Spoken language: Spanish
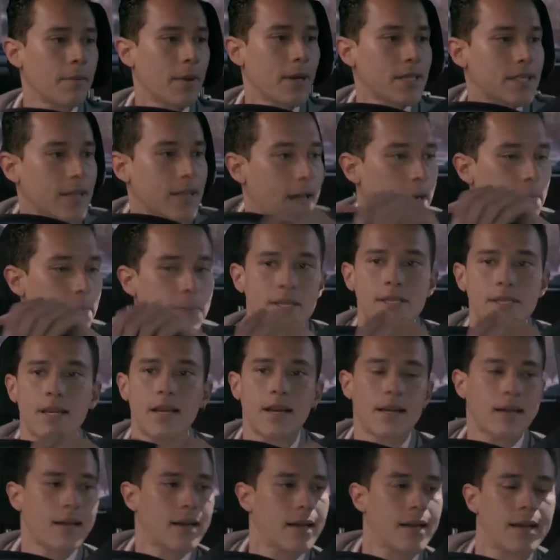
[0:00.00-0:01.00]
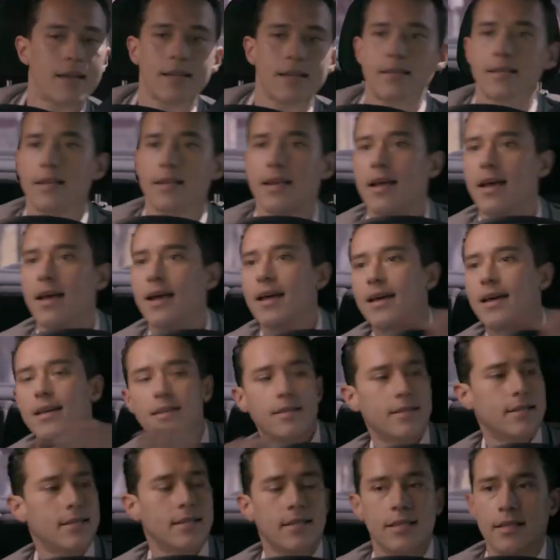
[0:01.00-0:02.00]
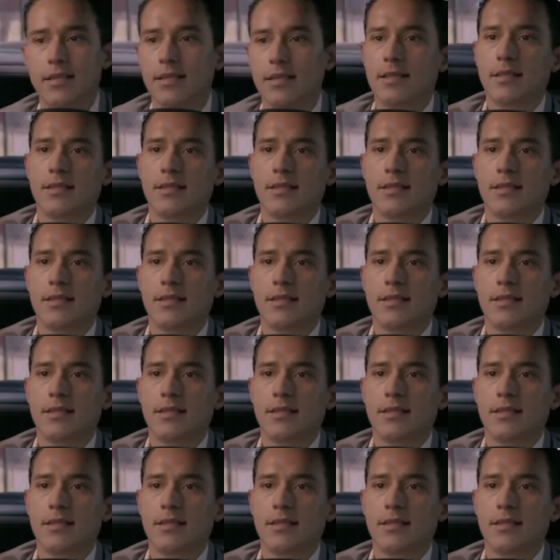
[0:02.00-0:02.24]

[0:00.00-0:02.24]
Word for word: ¿Vas a dejar pasar? Gracias.